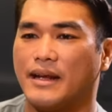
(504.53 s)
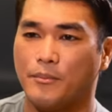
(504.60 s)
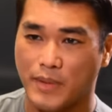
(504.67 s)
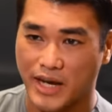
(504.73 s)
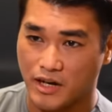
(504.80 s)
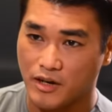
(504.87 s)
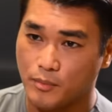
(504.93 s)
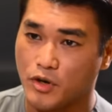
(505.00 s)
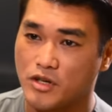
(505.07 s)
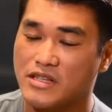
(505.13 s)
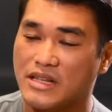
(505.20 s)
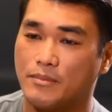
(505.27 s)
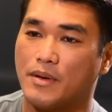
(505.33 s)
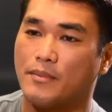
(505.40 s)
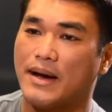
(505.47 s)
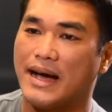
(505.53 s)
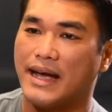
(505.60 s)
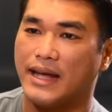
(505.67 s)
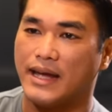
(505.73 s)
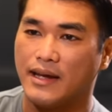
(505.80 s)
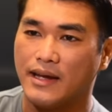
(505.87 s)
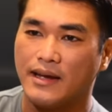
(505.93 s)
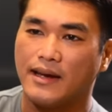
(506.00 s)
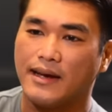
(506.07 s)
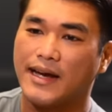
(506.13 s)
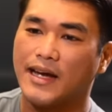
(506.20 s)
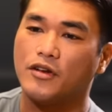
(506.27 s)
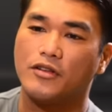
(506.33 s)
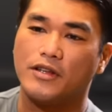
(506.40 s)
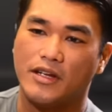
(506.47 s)
na menopause ng babae,
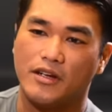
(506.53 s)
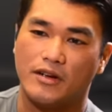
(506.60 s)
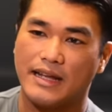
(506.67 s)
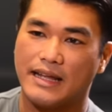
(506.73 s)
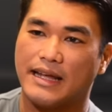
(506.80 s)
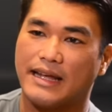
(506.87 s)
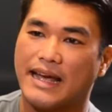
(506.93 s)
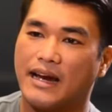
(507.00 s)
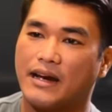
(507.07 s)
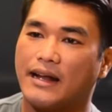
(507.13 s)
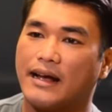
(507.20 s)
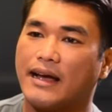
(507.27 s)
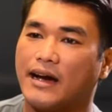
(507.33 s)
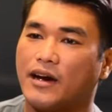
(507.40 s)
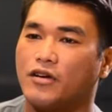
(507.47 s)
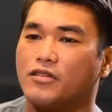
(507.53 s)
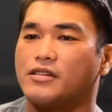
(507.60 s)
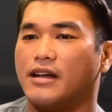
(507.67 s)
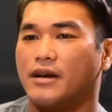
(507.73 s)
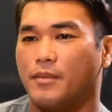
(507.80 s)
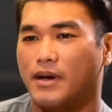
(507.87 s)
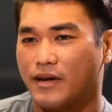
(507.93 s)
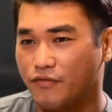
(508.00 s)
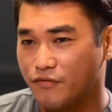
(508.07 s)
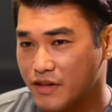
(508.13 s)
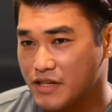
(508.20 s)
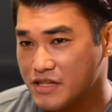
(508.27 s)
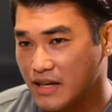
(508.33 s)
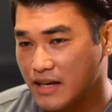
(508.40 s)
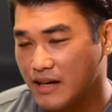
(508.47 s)
ganun din yung nangyayari. Nagkakaroon sila ng mga
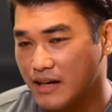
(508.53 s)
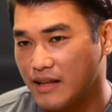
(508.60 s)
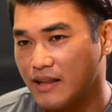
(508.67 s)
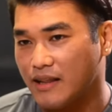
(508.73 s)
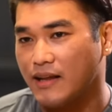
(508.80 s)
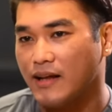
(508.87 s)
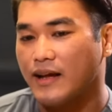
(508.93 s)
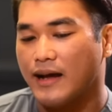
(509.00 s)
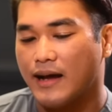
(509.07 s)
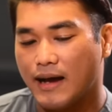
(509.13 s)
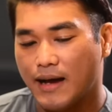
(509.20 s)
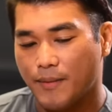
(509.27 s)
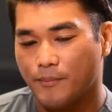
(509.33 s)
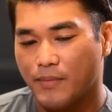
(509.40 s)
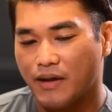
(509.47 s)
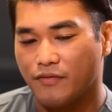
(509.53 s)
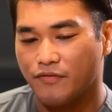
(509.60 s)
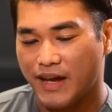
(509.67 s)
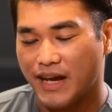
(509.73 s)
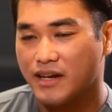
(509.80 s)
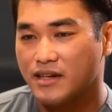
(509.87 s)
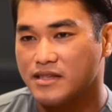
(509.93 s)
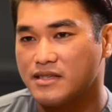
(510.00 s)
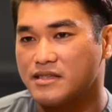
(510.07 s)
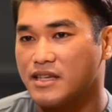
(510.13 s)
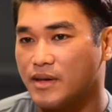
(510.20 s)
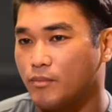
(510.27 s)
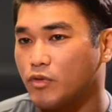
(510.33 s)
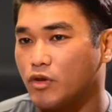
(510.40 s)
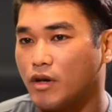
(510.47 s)
physical um, effects,
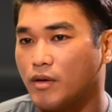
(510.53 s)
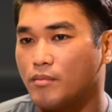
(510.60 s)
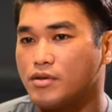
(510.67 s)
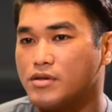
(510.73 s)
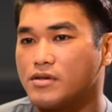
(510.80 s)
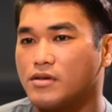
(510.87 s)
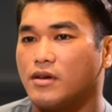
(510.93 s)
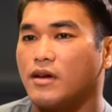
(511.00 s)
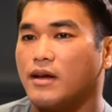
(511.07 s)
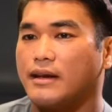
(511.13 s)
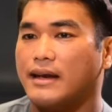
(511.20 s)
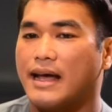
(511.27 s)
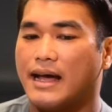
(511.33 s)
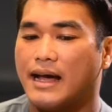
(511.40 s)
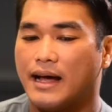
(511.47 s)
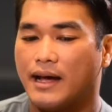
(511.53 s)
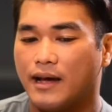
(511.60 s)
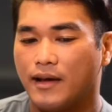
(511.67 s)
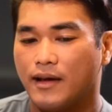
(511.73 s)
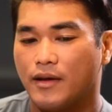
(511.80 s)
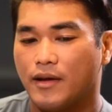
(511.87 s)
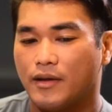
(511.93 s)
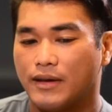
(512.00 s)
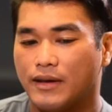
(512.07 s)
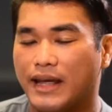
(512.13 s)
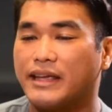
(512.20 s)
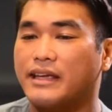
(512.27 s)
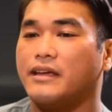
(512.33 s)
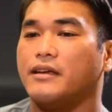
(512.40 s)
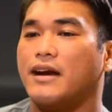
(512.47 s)
symptoms na
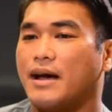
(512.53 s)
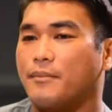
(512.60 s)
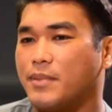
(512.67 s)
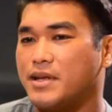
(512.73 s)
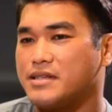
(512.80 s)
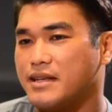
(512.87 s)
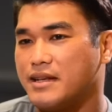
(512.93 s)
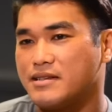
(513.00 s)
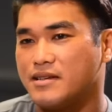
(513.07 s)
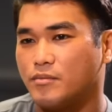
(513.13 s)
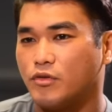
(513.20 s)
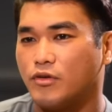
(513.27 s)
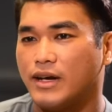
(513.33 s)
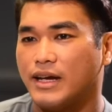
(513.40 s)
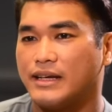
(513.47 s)
nahihirapan sila sa buhay